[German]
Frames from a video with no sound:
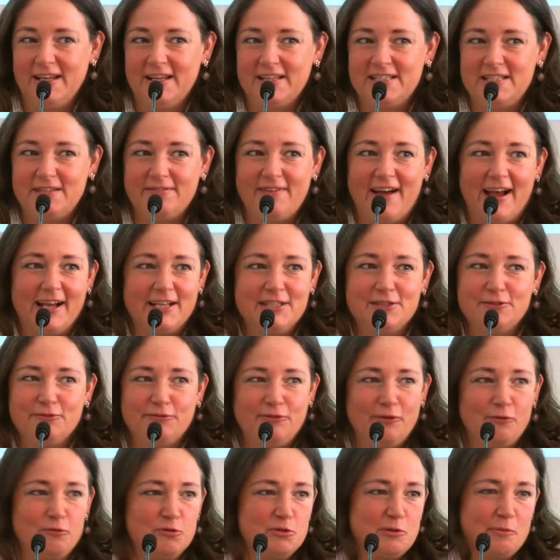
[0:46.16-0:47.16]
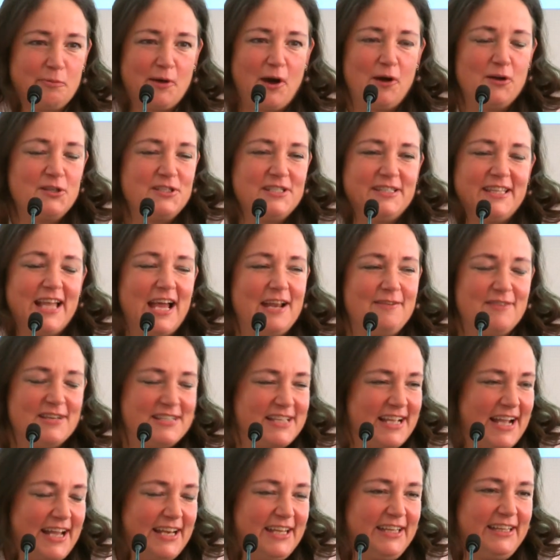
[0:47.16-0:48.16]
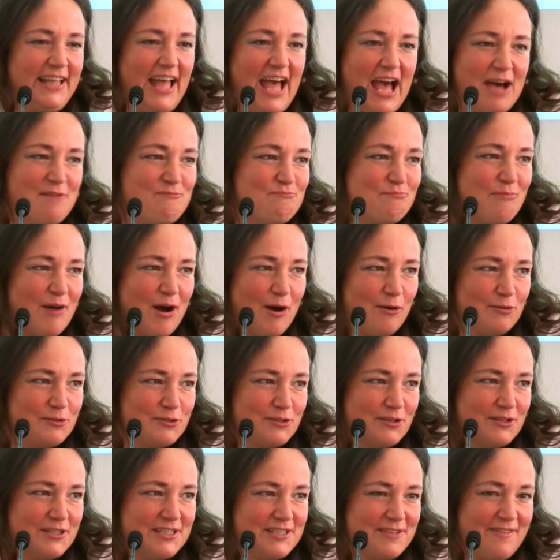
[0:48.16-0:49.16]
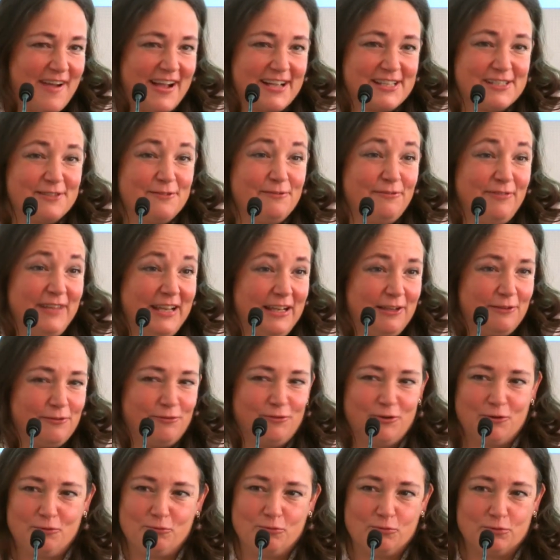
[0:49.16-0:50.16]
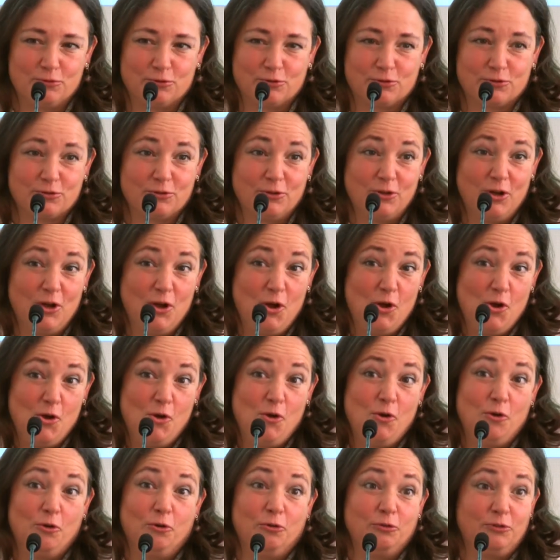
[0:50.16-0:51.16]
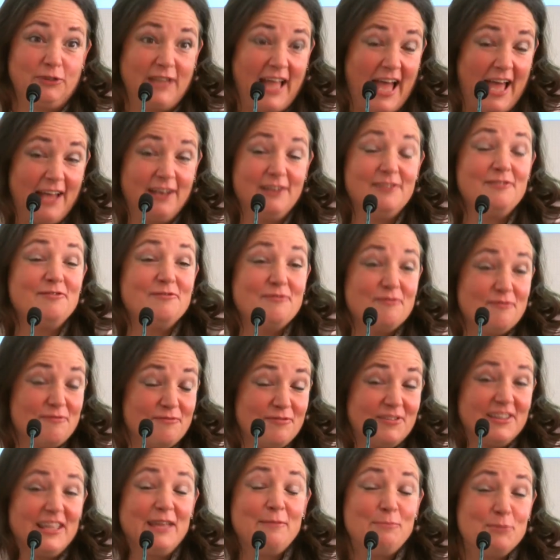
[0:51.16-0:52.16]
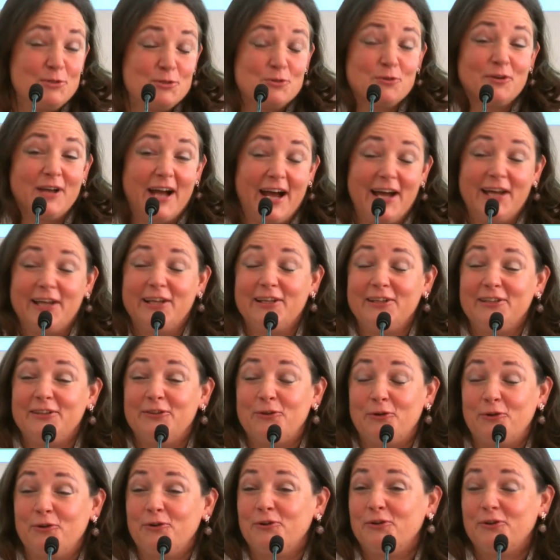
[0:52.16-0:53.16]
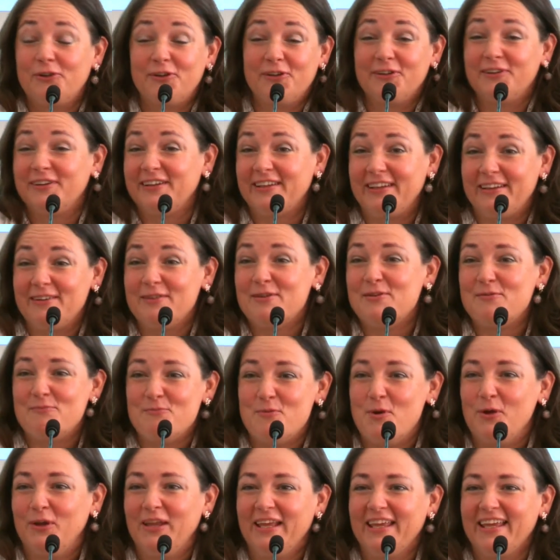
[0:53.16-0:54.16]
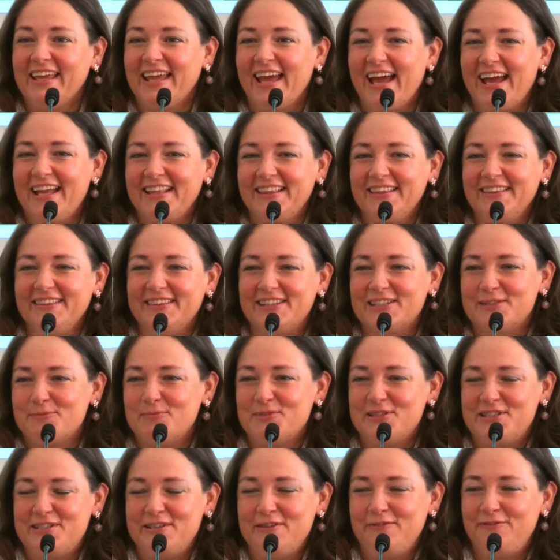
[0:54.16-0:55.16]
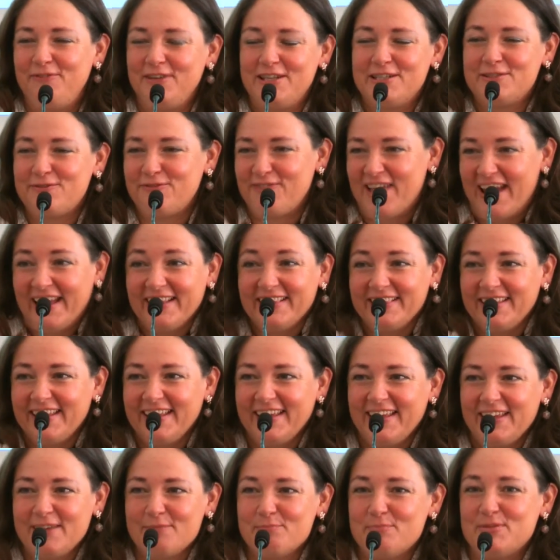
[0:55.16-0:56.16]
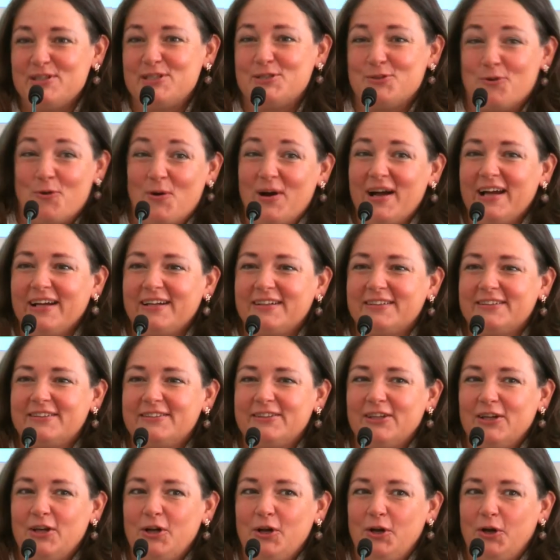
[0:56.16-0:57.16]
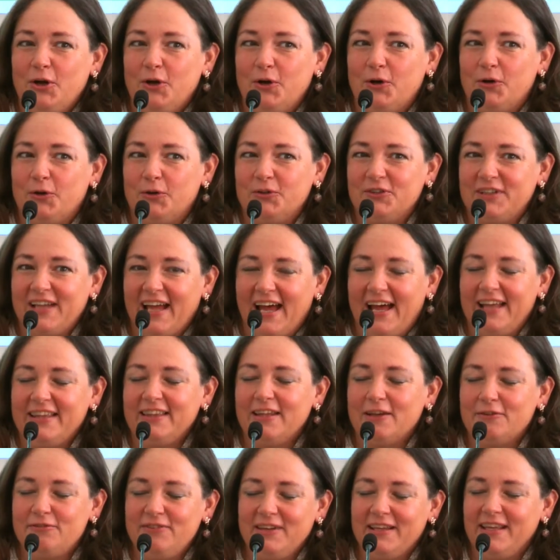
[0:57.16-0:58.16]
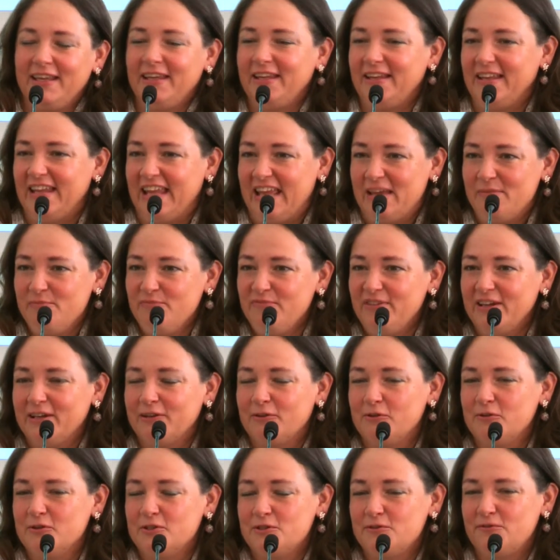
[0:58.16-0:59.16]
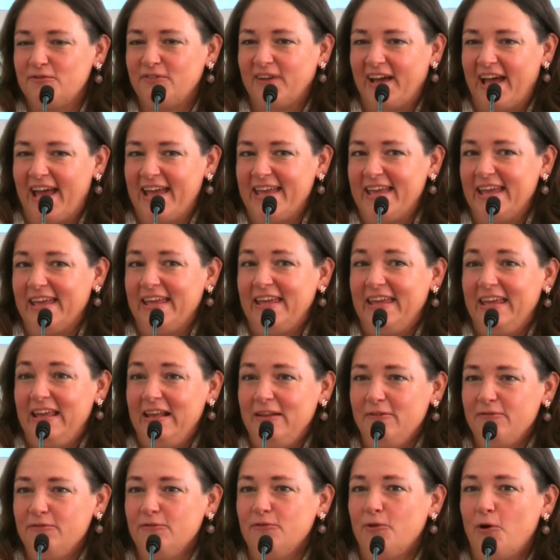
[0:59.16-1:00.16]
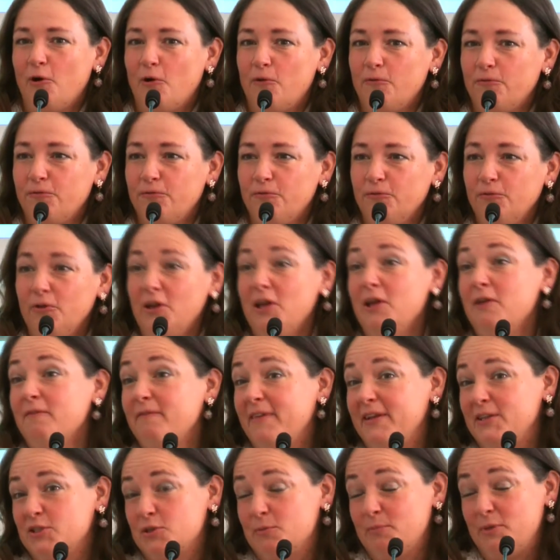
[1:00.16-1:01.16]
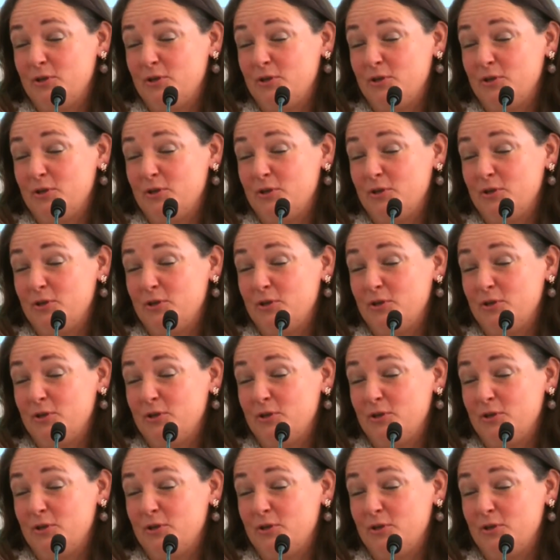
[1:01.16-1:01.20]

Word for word: Sie wachsen für uns. Man braucht sie teilweise gar nicht anbauen, sondern sie wachsen wild für uns. Und dann gibt es sogar noch Möglichkeiten, dass man sie fix fertig besorgt und kann da wirklich nebenwirkungsfreie Hilfen hoffen, wenn es um